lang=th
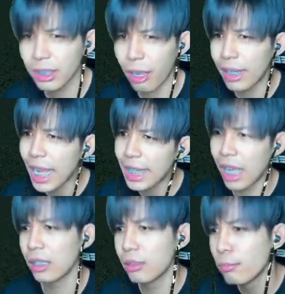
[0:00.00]
เอาง่ายนะ
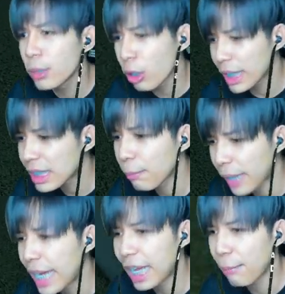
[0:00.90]
มึงต้องเล่นกับ
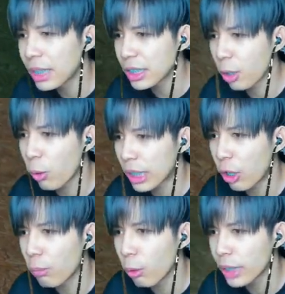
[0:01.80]
ไก่อะมึงถึงจะหัวได้
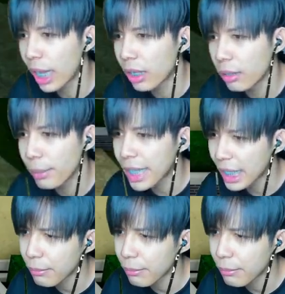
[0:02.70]
คอมโบเนี่ยไม่งั้นแบ